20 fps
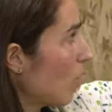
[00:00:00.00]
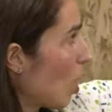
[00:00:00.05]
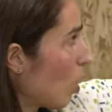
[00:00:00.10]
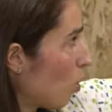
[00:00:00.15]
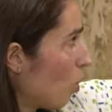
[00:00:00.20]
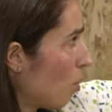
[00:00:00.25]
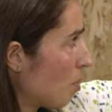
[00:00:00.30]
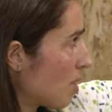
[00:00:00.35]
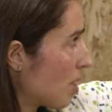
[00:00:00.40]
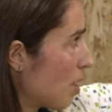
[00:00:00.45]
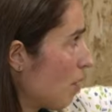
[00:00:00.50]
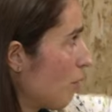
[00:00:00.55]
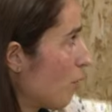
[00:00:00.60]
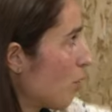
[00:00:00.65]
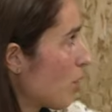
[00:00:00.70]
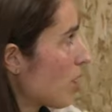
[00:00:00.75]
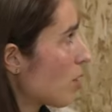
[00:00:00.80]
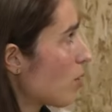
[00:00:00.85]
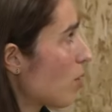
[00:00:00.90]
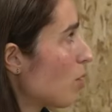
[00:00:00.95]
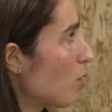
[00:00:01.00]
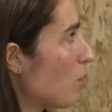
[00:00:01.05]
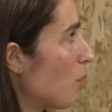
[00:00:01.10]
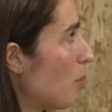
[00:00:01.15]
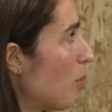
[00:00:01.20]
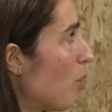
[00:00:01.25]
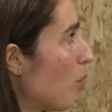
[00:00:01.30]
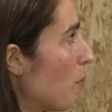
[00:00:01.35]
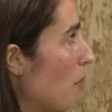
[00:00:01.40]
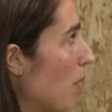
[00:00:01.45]
como são furações um
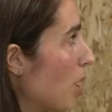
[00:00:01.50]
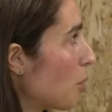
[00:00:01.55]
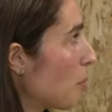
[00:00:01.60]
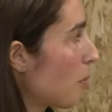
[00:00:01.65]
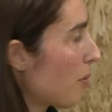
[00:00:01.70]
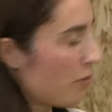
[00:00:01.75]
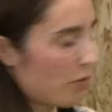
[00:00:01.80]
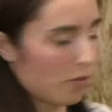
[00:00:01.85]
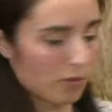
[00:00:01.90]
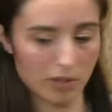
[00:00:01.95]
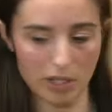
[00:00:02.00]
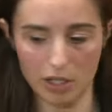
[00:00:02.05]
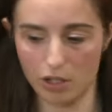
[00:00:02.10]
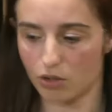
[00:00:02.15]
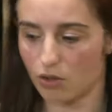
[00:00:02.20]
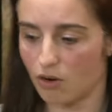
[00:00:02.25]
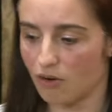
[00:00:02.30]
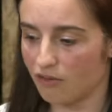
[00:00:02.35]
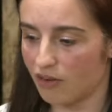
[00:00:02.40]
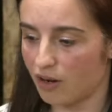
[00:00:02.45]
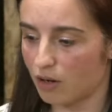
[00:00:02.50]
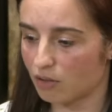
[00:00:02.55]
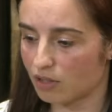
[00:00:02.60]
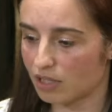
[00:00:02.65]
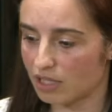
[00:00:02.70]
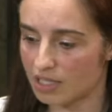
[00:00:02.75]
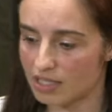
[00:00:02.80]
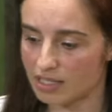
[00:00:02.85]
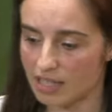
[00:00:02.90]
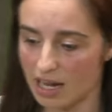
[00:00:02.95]
pouco mais profundas, convém
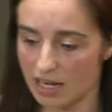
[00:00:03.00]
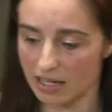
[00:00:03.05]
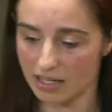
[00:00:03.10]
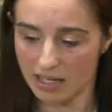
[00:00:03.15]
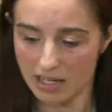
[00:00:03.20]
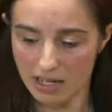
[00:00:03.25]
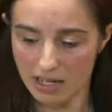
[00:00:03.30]
utilizar. muitas